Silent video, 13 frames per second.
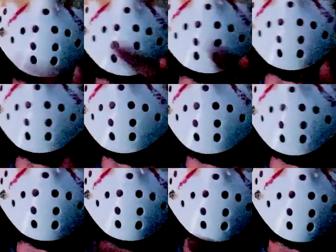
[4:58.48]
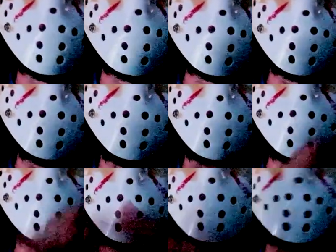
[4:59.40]
igual algún
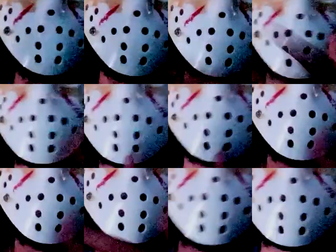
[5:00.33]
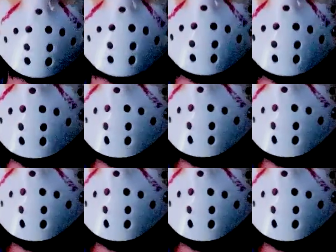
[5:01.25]
movimiento raro dentro del barco.